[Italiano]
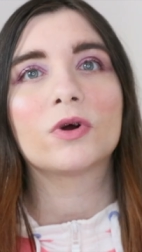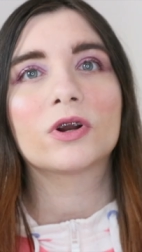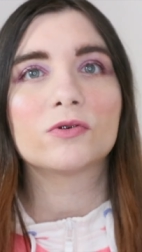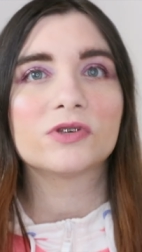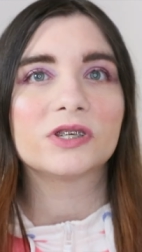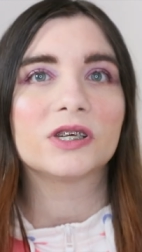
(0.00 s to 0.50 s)

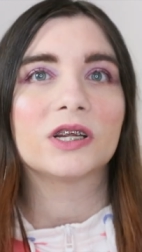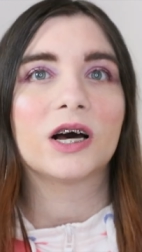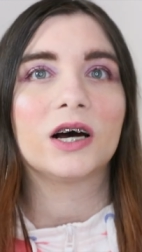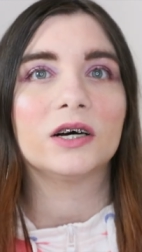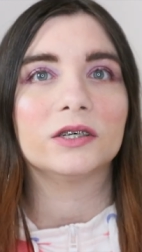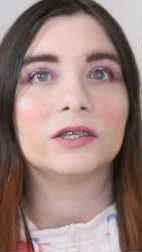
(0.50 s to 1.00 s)

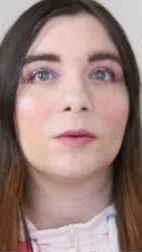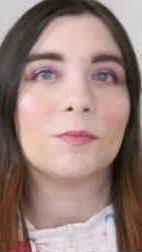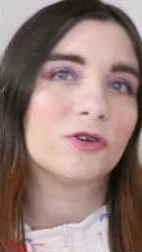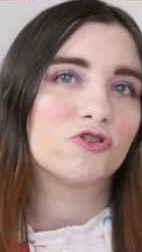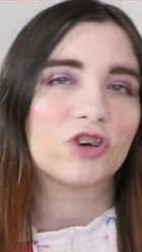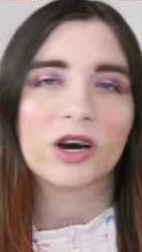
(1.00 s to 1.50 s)
qualcosina eh, da
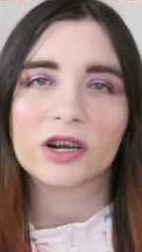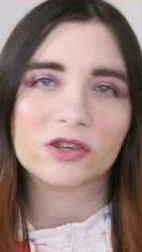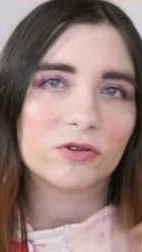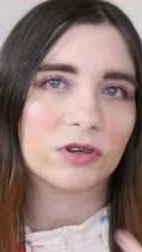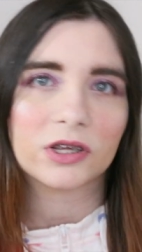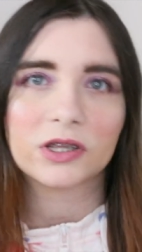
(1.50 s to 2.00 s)
mangiare
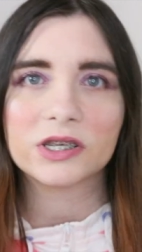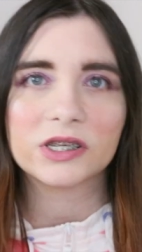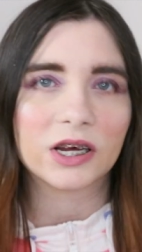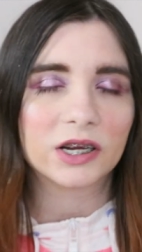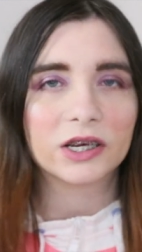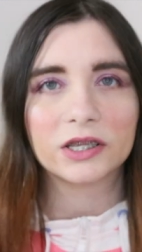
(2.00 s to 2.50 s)
solite
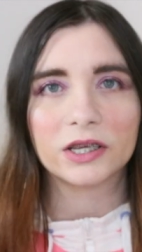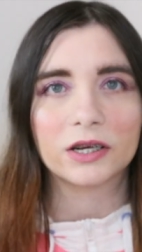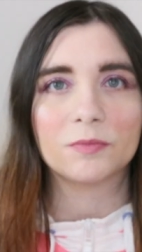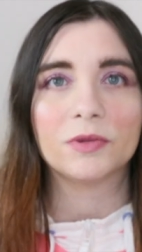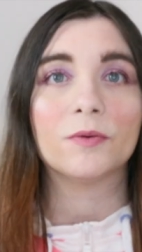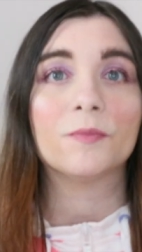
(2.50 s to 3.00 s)
tisane che
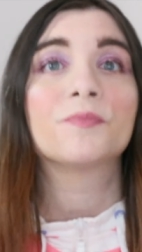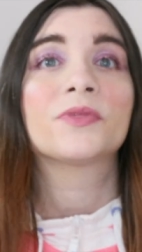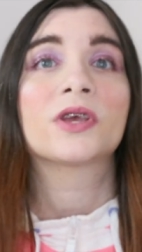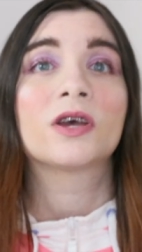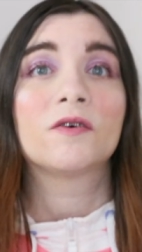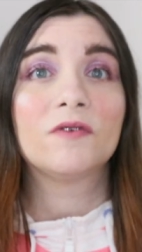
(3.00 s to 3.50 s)
termino
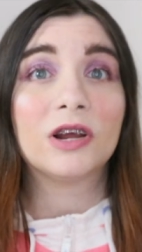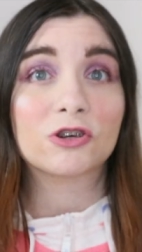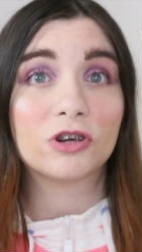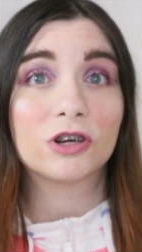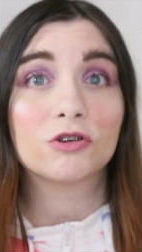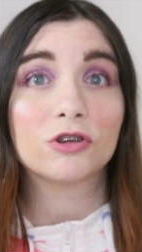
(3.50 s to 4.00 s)
vi
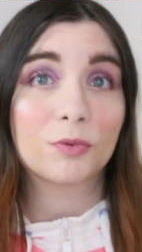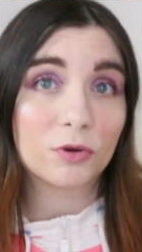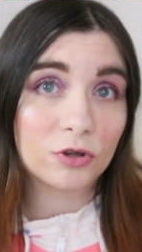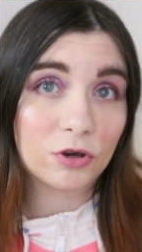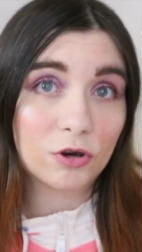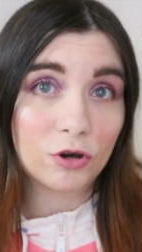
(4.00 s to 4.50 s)
lascio l'elenco dei
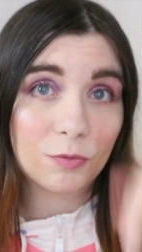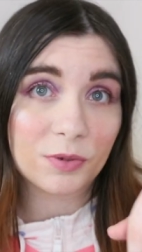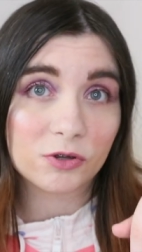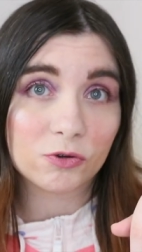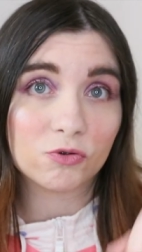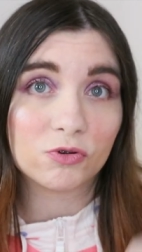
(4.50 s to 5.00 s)
prodotti color
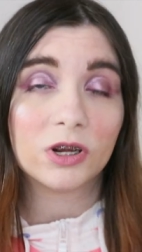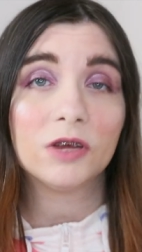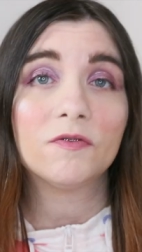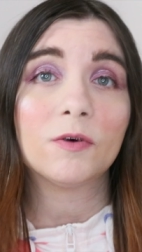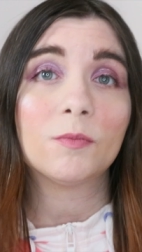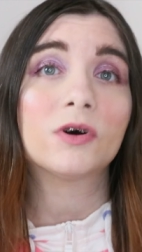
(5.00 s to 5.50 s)
preso giù
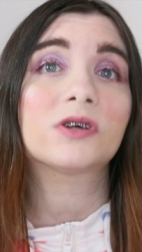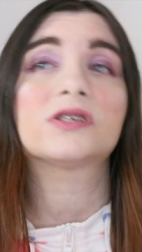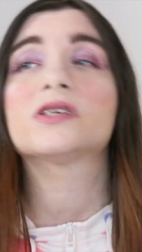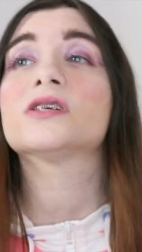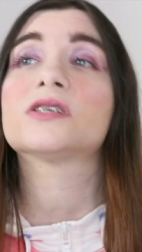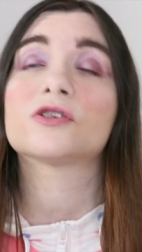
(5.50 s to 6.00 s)
nell'info
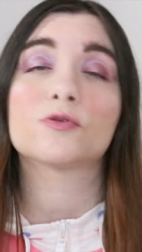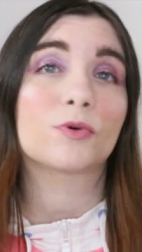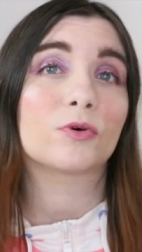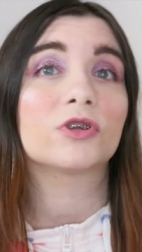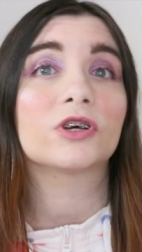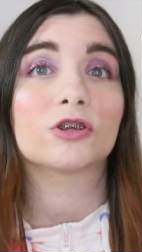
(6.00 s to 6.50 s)
box, se sono
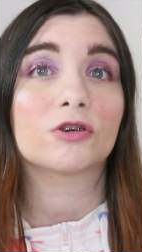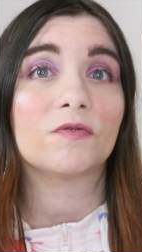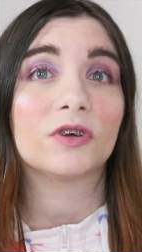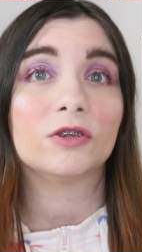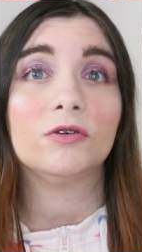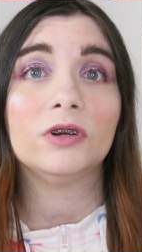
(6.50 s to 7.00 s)
prodotti che
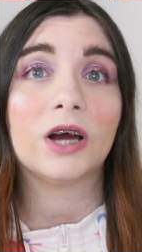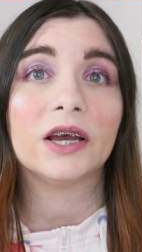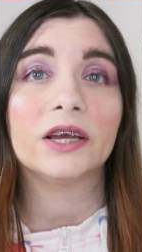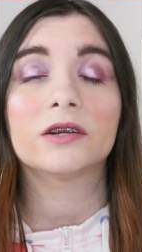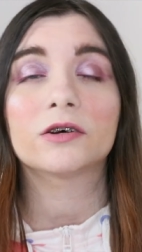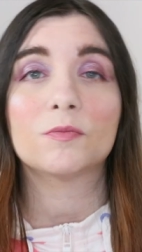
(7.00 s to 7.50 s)
trovate
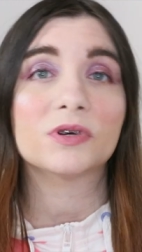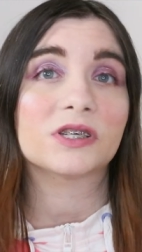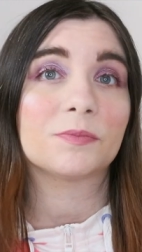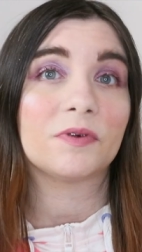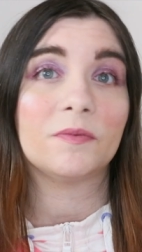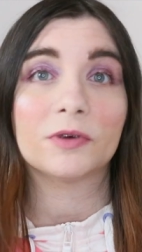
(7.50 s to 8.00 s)
online, come
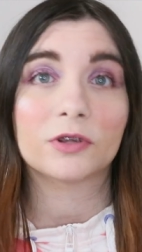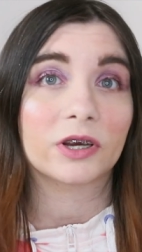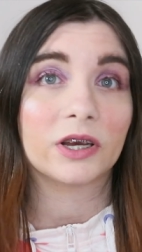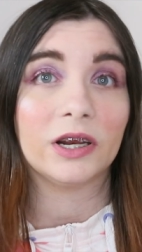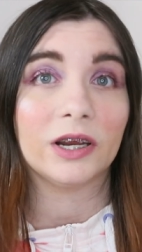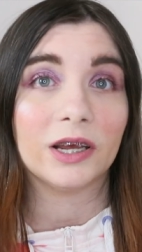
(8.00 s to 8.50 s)
sempre vi metto
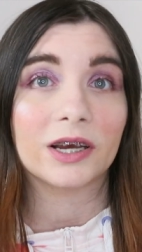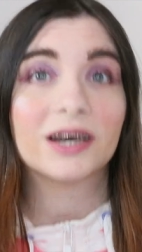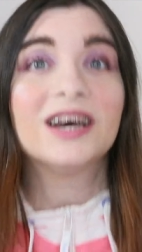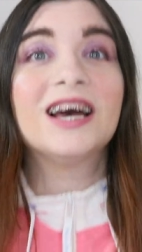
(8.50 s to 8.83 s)
anche il link.